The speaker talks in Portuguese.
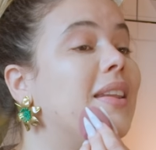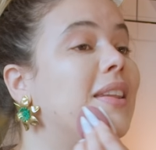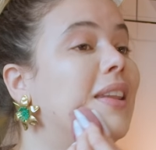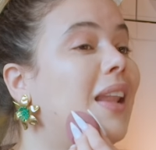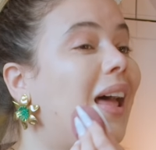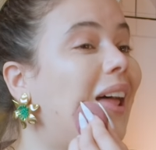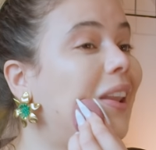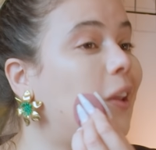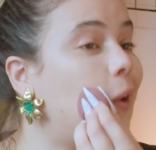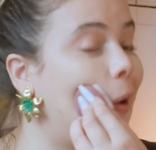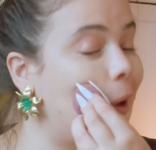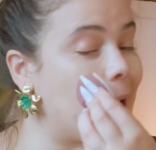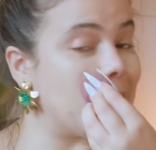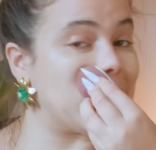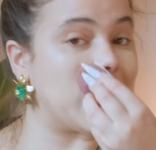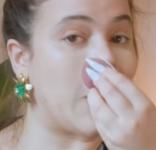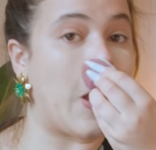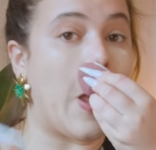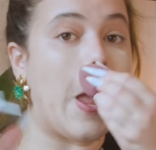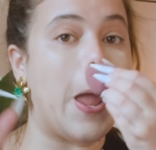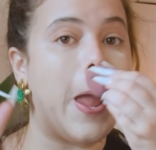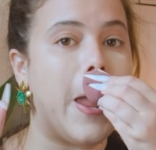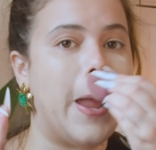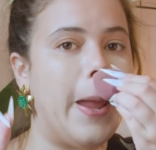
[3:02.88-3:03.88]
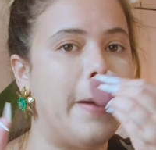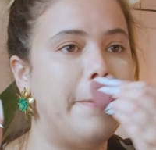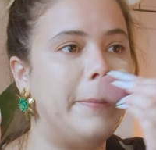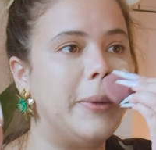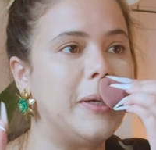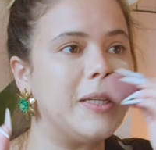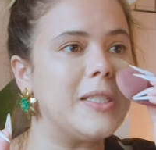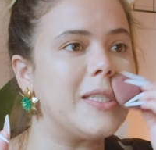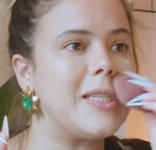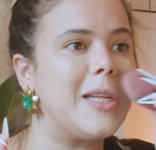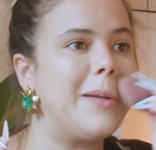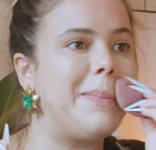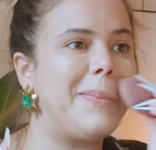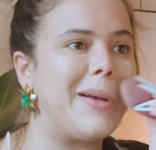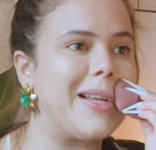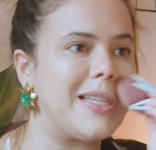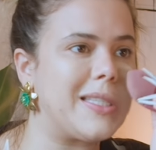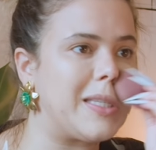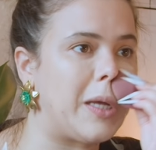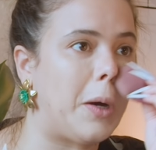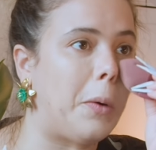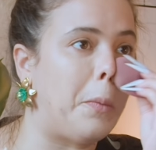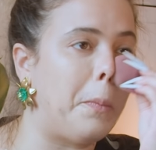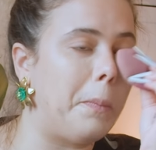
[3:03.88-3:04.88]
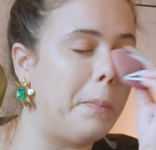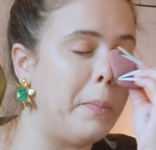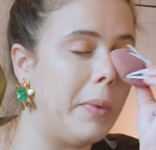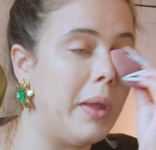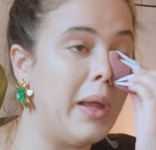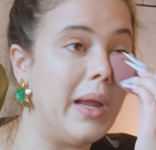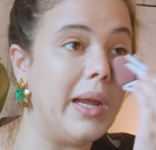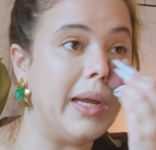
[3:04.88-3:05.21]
na nossa emancipação.